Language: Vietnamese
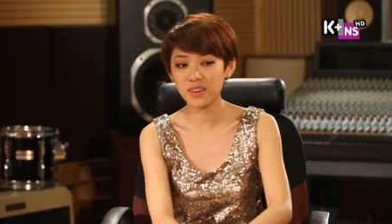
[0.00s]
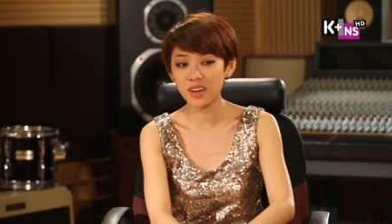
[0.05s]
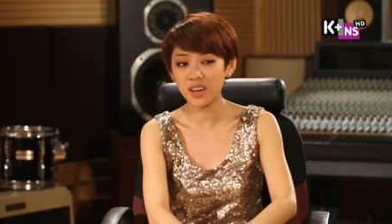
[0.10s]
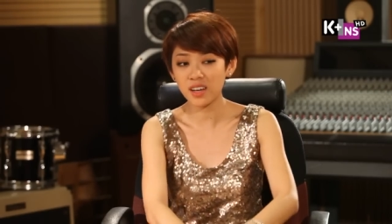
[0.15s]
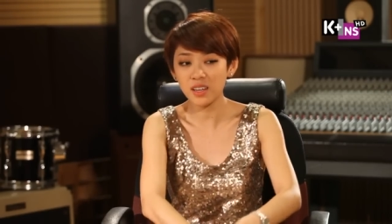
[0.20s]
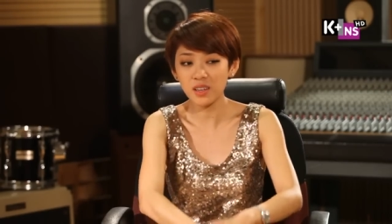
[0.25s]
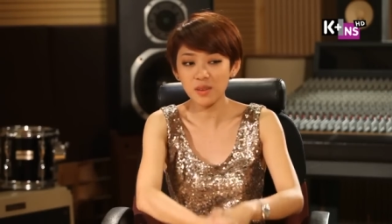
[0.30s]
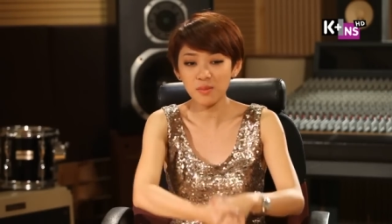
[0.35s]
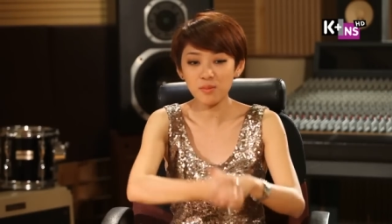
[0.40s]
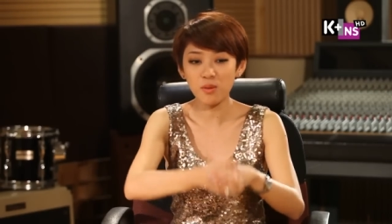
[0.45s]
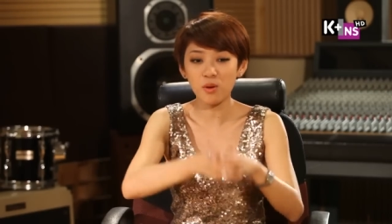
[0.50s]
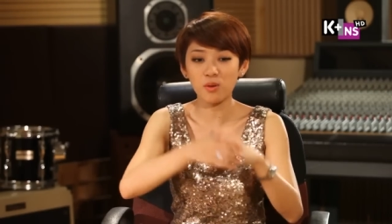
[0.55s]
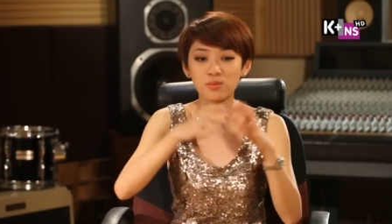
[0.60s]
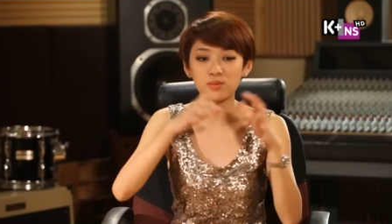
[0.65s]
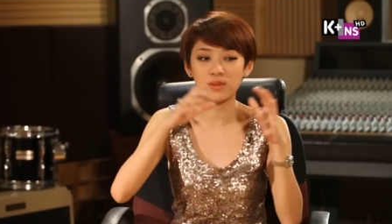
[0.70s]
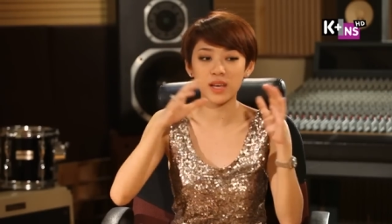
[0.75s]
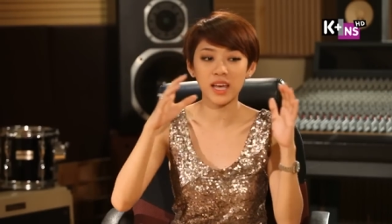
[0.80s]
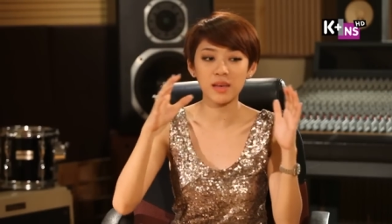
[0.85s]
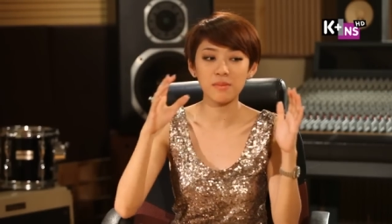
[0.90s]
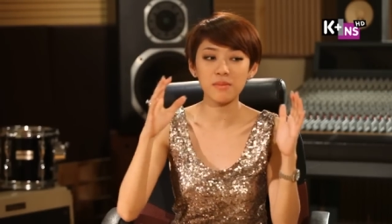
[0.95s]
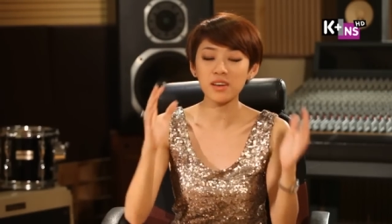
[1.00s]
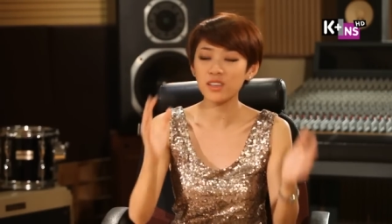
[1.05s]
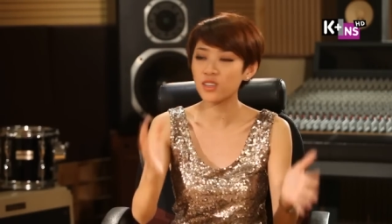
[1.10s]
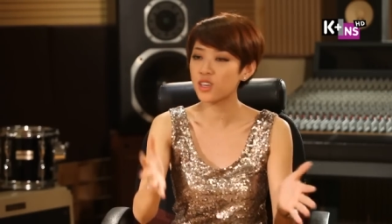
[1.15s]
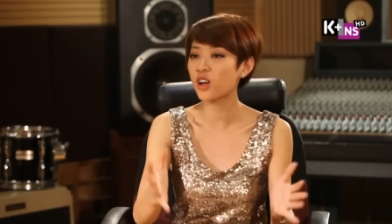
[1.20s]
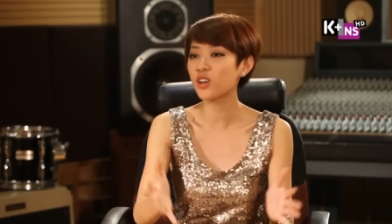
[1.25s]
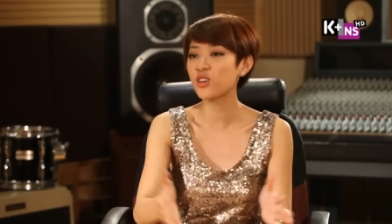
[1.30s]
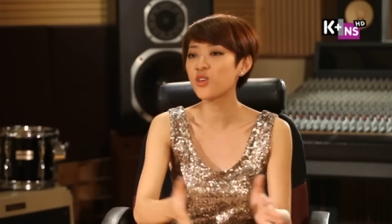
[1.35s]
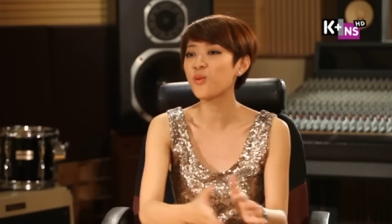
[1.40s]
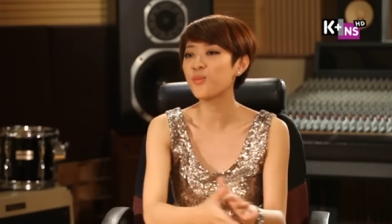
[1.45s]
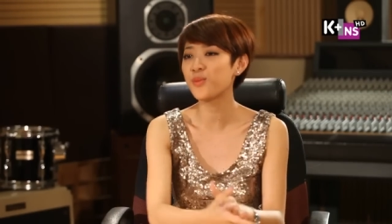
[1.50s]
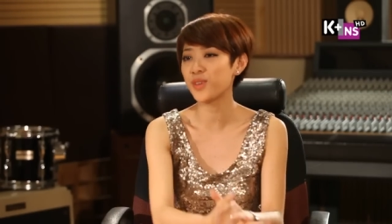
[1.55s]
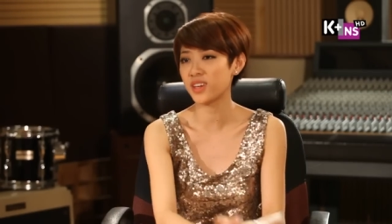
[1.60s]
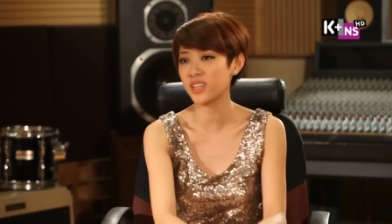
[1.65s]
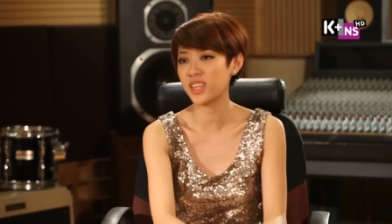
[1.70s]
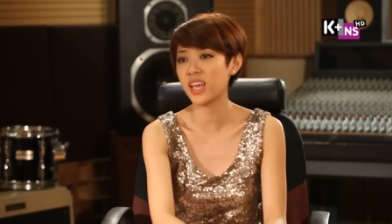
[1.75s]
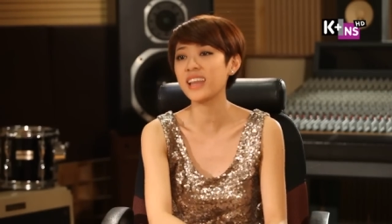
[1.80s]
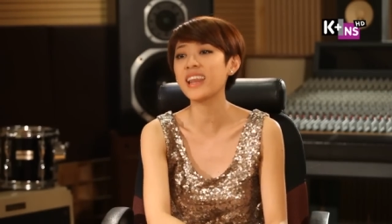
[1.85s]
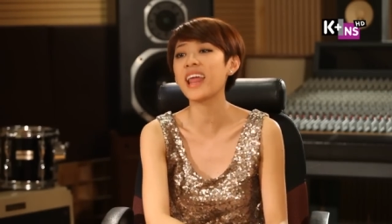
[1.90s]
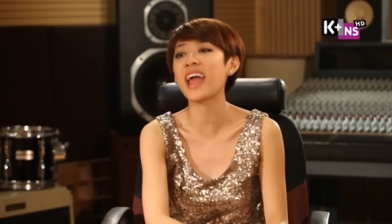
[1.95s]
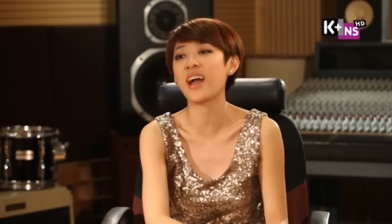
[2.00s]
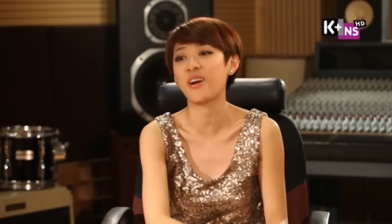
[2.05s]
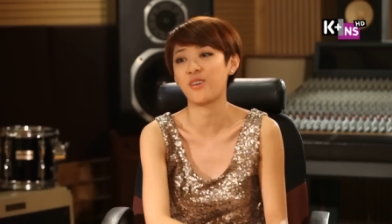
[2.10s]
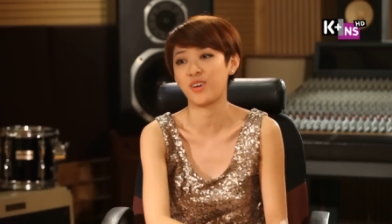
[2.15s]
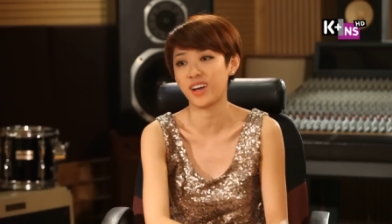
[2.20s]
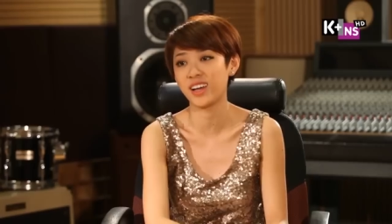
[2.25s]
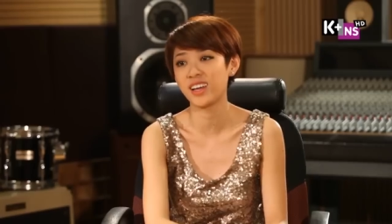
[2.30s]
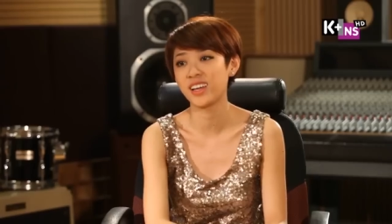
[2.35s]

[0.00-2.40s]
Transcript: với một cái bức chân dung như thế nào ạ